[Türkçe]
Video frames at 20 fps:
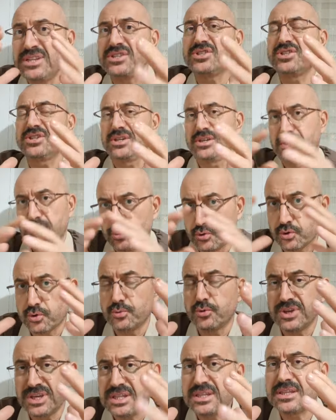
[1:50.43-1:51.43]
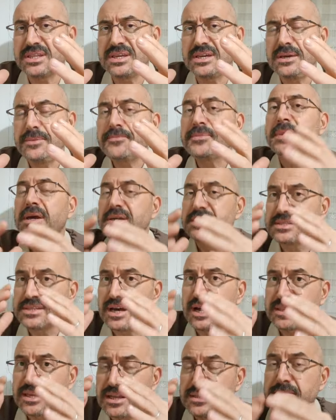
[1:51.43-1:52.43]
birinci grubu gitti.
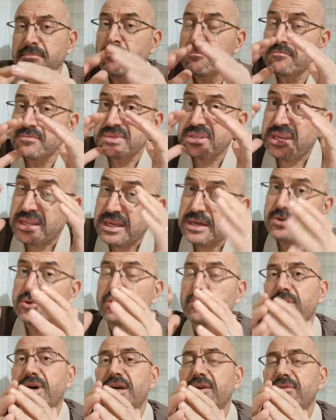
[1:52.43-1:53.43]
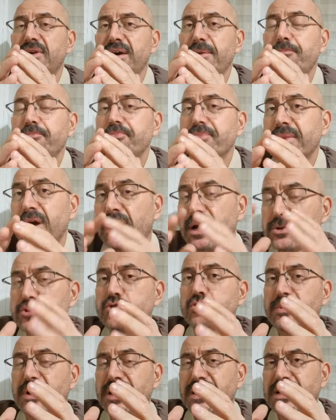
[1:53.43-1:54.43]
Zaten yedek subay ve as
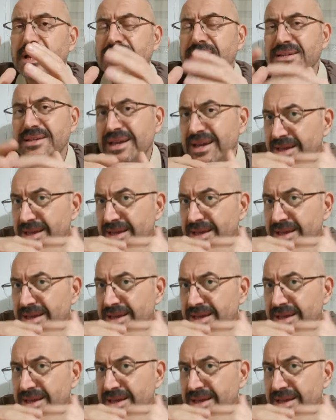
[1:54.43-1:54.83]
subaylar